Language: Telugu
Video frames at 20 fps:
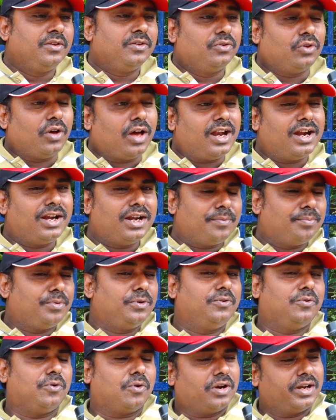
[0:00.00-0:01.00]
సో
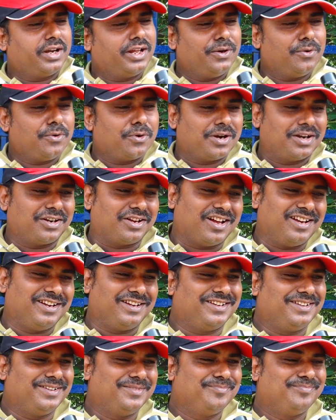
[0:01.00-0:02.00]
అలాంటప్పుడు ఒకటే ఒక
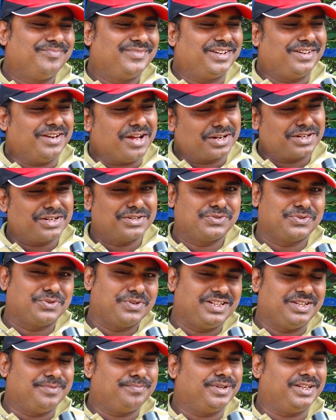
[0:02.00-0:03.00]
టానిక్ డాక్టర్స్
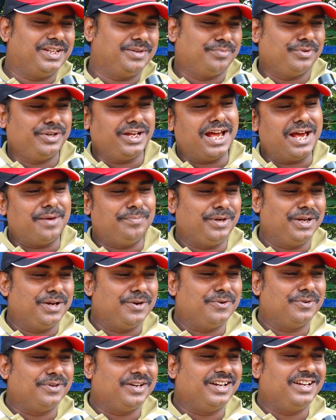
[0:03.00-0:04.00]
కూడా చెప్పేది ఎప్పుడు హ్యాపీగా
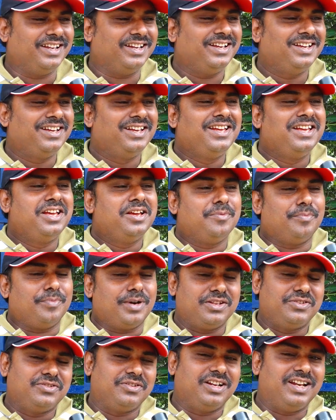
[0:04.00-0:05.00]
ఉండండి
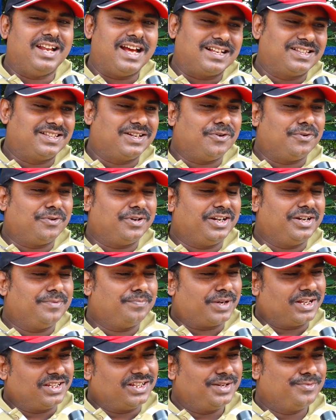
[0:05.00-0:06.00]
మనసు రిలాక్స్గా ఉండండి
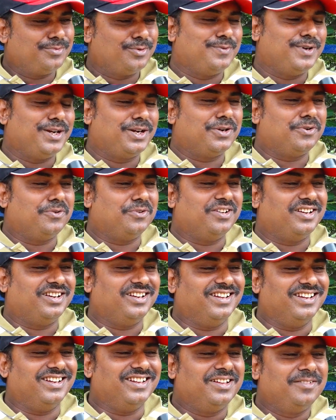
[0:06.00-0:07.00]
ప్రజెంట్ మూమెంట్లో
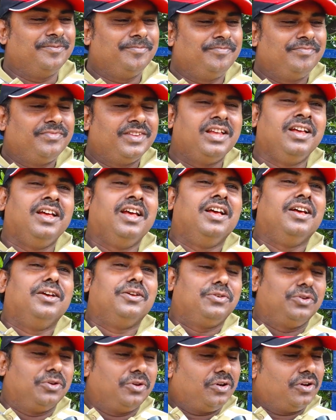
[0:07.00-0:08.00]
ఉండండి అని
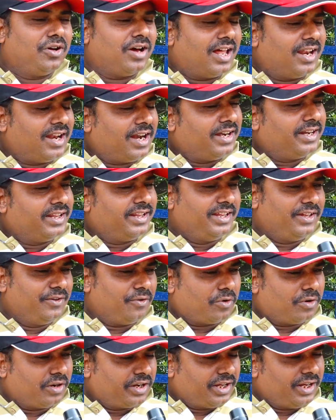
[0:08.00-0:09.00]
సో అలాంటిది
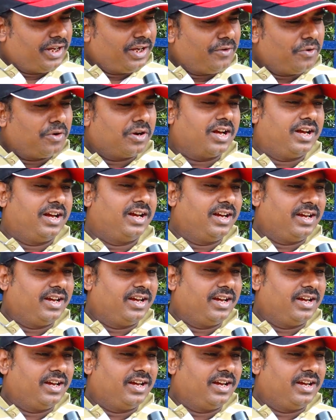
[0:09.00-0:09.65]
ఒకటే ఒక